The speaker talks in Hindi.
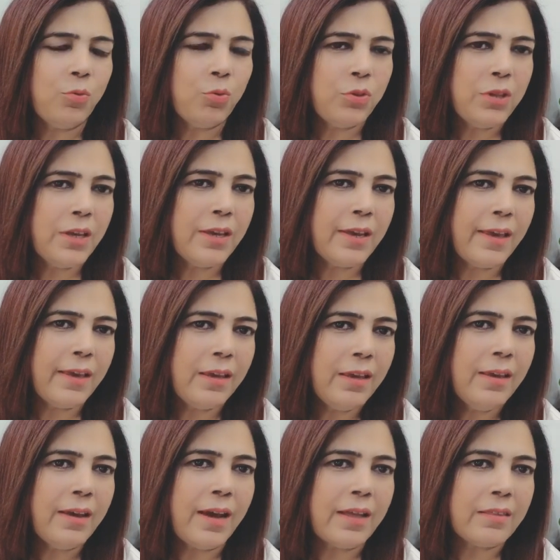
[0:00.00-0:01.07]
उसी के
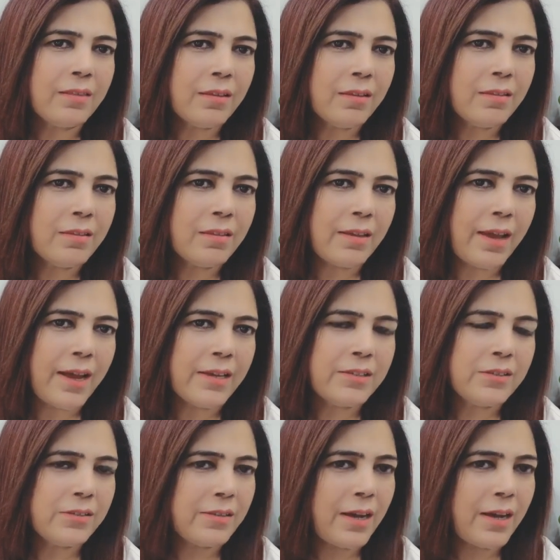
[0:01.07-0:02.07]
ही आंसर्स आज